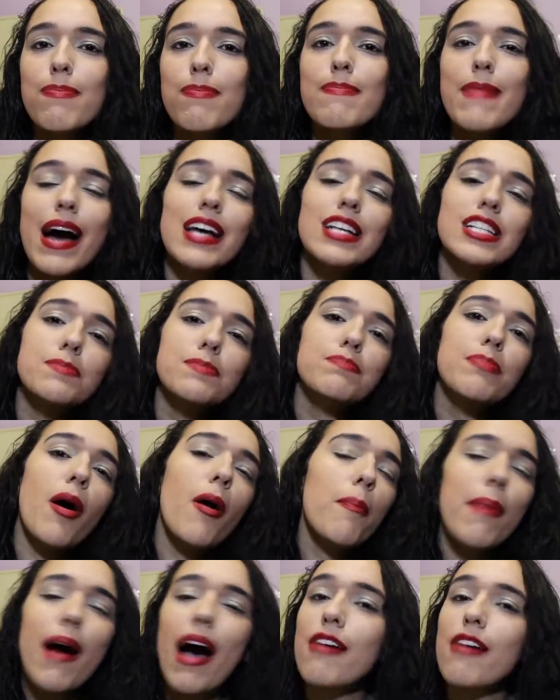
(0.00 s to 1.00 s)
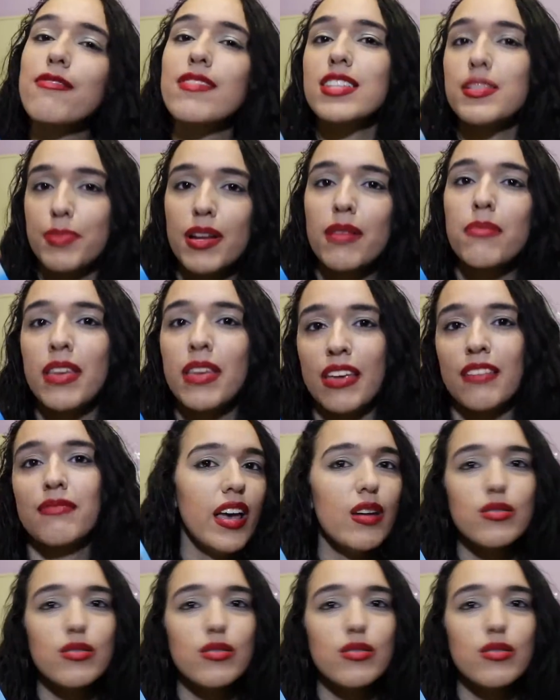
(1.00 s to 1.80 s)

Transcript: mais palpáveis para mim.